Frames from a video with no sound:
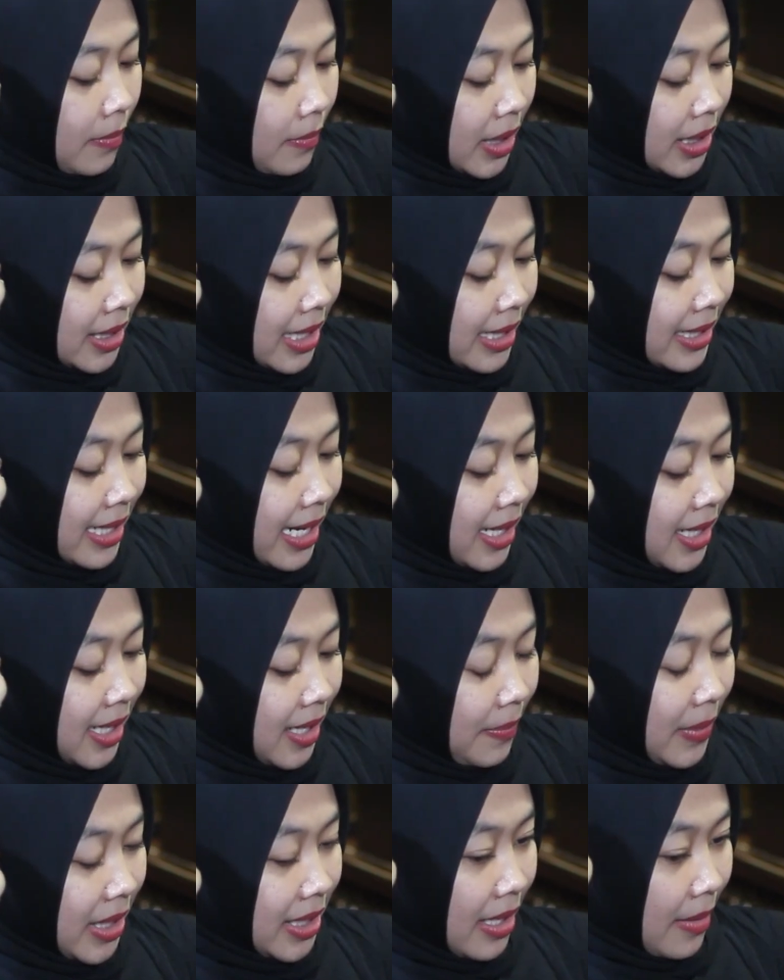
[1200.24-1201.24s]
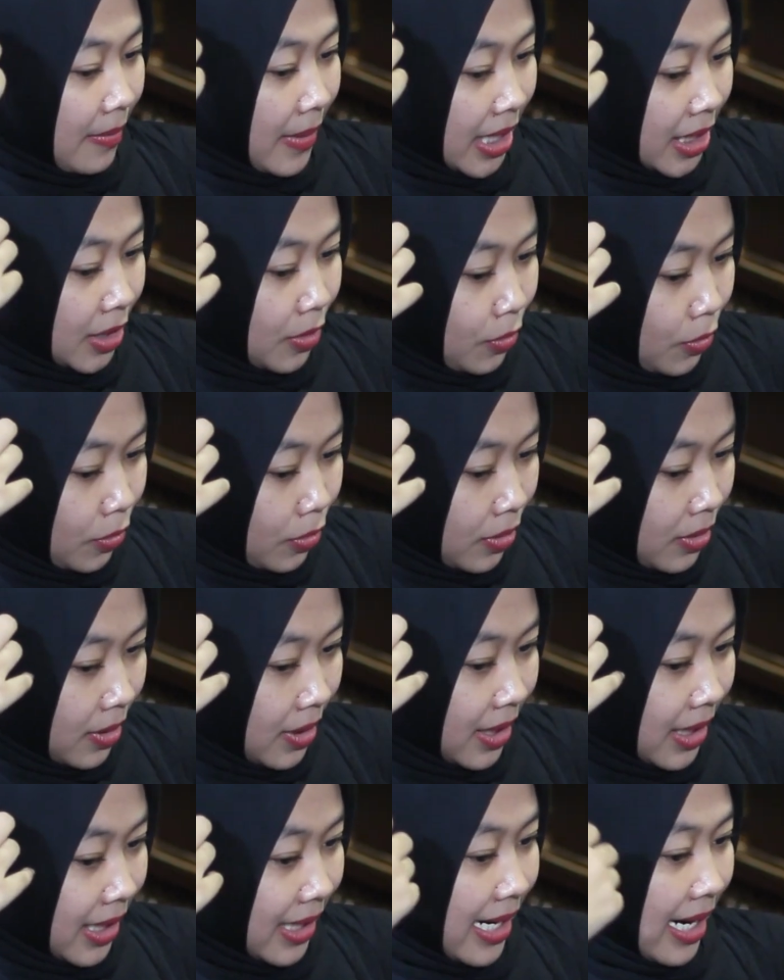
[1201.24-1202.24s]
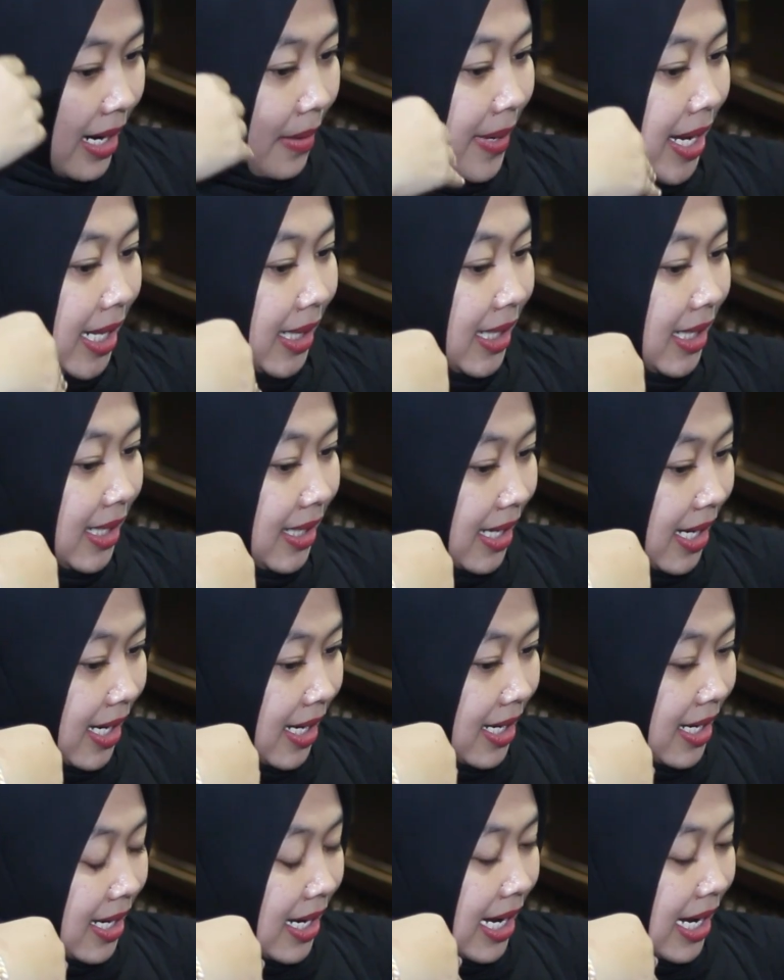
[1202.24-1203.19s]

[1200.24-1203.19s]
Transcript: bisa jadi bisa masuk ke dalam hatinya mm